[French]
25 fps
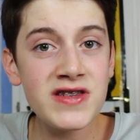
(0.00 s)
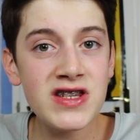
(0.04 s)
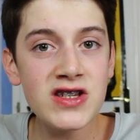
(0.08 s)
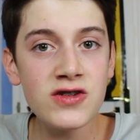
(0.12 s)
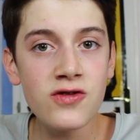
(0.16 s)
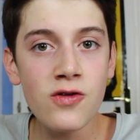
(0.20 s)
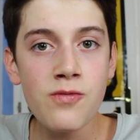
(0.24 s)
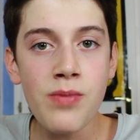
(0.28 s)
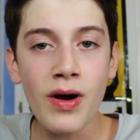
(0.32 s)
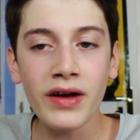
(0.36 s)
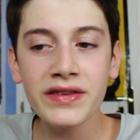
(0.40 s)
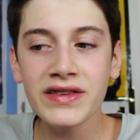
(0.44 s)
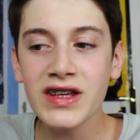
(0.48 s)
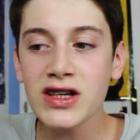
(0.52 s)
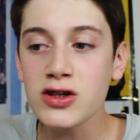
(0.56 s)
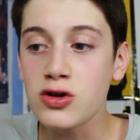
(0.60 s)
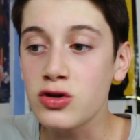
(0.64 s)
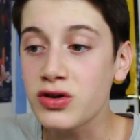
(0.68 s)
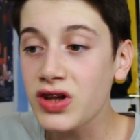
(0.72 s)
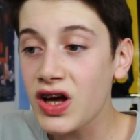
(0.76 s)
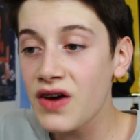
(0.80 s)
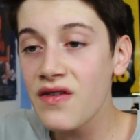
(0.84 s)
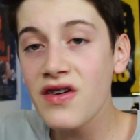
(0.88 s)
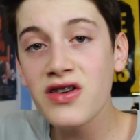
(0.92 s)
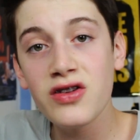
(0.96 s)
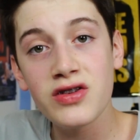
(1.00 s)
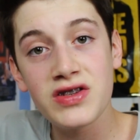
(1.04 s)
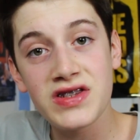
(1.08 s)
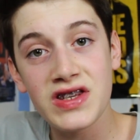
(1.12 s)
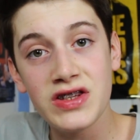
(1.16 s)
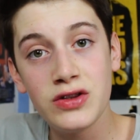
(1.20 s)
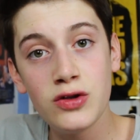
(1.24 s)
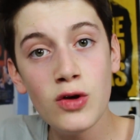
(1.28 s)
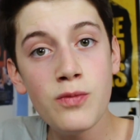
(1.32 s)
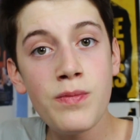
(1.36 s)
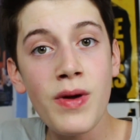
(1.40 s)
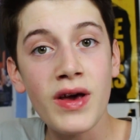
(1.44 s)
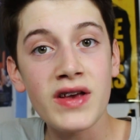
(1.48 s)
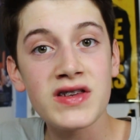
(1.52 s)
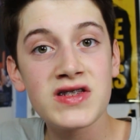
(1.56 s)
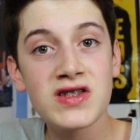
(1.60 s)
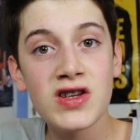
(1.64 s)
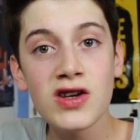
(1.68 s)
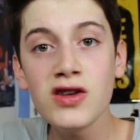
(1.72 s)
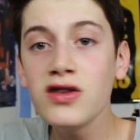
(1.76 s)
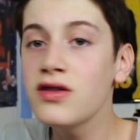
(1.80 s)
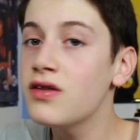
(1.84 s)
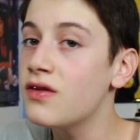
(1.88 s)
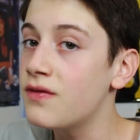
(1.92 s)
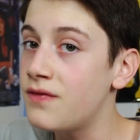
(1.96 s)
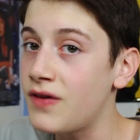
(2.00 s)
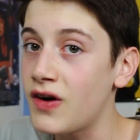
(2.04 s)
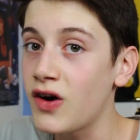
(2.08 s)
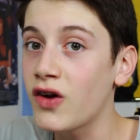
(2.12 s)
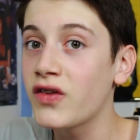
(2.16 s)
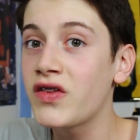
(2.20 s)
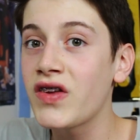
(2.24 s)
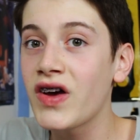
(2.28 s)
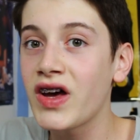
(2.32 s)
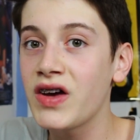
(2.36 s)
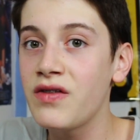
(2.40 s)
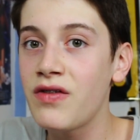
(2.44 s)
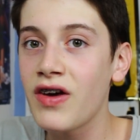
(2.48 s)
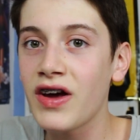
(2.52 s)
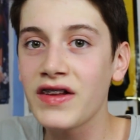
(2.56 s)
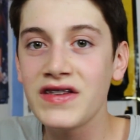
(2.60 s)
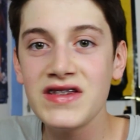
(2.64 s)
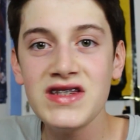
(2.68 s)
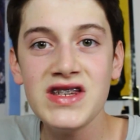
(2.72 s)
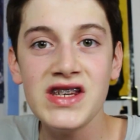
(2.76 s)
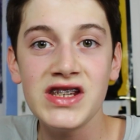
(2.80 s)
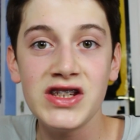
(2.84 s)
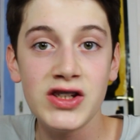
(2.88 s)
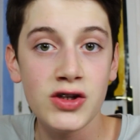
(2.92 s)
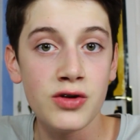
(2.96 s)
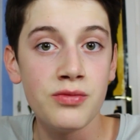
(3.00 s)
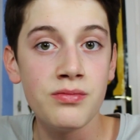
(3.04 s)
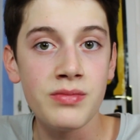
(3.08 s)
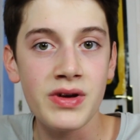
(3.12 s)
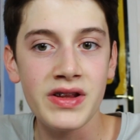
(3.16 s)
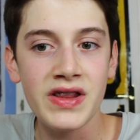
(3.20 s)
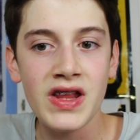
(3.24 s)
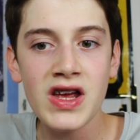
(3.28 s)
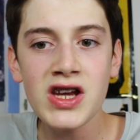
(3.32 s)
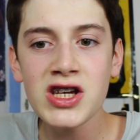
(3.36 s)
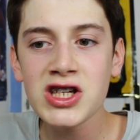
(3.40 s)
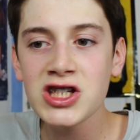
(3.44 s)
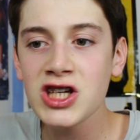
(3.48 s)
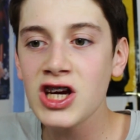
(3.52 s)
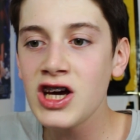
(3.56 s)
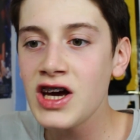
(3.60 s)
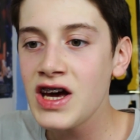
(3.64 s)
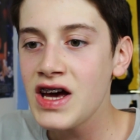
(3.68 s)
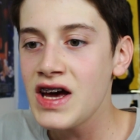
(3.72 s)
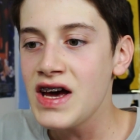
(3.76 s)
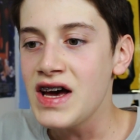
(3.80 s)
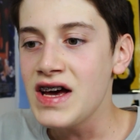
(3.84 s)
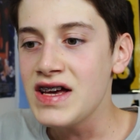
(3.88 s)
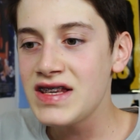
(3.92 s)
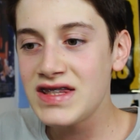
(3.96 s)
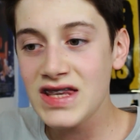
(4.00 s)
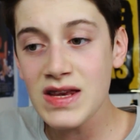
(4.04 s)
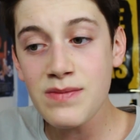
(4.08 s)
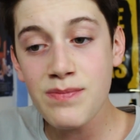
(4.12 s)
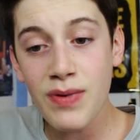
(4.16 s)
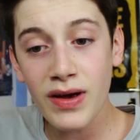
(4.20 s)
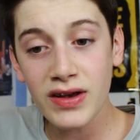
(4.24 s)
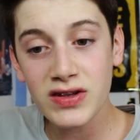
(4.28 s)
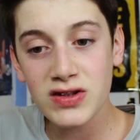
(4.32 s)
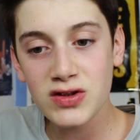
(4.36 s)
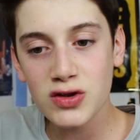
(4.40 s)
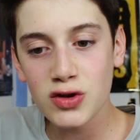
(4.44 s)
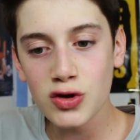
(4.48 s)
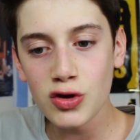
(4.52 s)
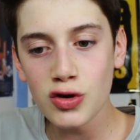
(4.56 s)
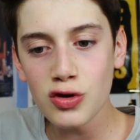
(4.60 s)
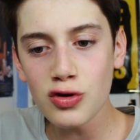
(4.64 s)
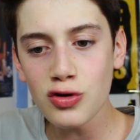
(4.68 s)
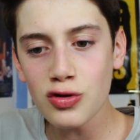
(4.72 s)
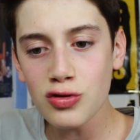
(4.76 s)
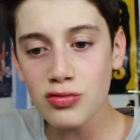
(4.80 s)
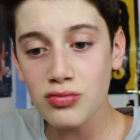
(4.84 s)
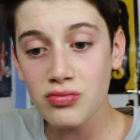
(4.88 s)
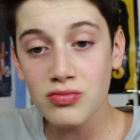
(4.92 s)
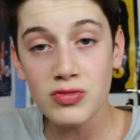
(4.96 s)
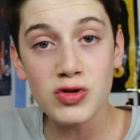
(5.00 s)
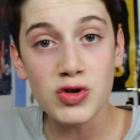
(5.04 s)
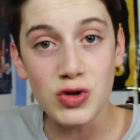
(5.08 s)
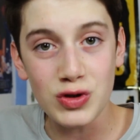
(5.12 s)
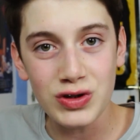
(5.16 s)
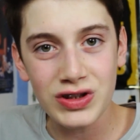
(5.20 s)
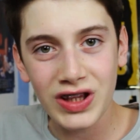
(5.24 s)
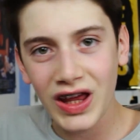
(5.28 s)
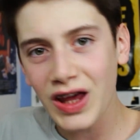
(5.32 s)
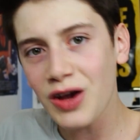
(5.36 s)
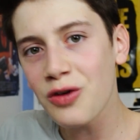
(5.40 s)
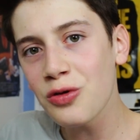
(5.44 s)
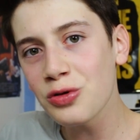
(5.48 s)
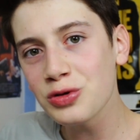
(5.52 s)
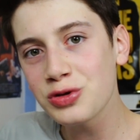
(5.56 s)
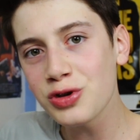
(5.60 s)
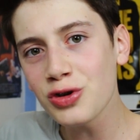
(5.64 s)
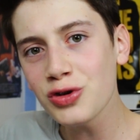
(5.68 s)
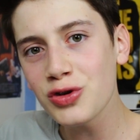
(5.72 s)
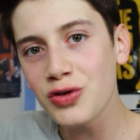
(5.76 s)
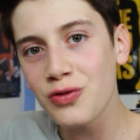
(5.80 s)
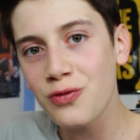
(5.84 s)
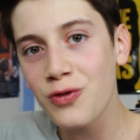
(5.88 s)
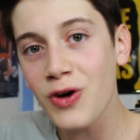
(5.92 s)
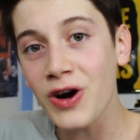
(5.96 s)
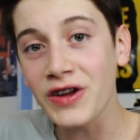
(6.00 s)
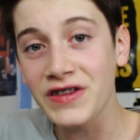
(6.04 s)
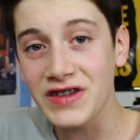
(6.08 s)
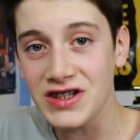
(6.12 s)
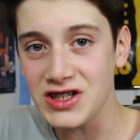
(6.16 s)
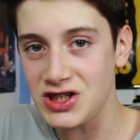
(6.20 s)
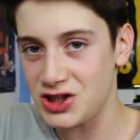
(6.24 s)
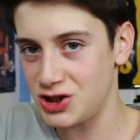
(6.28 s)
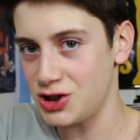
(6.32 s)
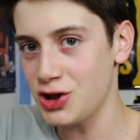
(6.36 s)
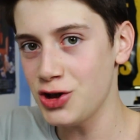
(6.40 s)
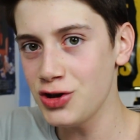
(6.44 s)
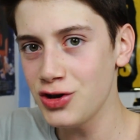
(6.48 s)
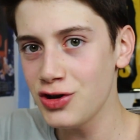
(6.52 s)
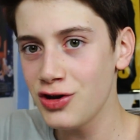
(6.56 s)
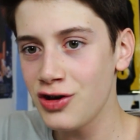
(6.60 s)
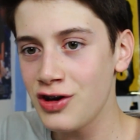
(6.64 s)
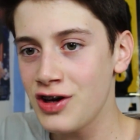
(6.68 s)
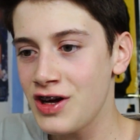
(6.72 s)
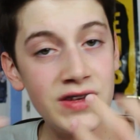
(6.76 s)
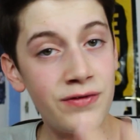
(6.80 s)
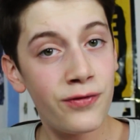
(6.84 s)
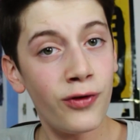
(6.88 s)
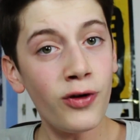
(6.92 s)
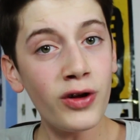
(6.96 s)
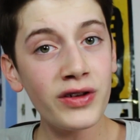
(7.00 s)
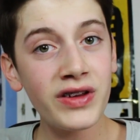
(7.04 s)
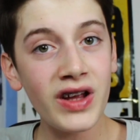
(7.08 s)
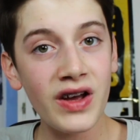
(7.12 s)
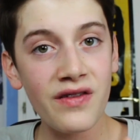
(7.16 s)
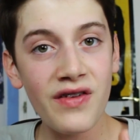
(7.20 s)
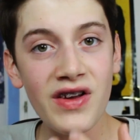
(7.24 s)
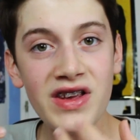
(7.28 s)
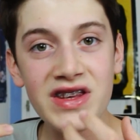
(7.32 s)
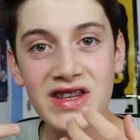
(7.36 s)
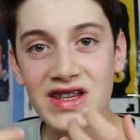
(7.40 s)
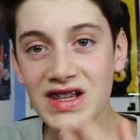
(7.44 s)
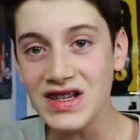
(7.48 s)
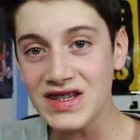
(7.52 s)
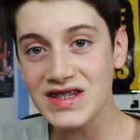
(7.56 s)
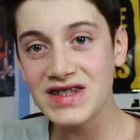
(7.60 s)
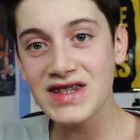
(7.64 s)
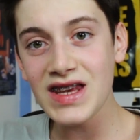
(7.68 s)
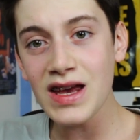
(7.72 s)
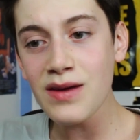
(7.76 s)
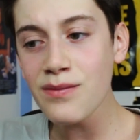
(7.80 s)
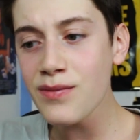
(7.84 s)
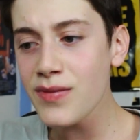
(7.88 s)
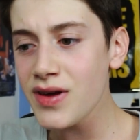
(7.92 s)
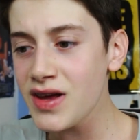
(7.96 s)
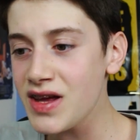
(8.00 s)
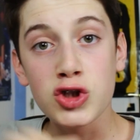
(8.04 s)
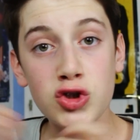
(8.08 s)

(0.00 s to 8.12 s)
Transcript: si je vous partage le travail de ces deux personnes, Valentin Reverdy et Guillaume Benesch c'est parce que je suis très content de voir des jeunes qui font un travail qu'ils aiment.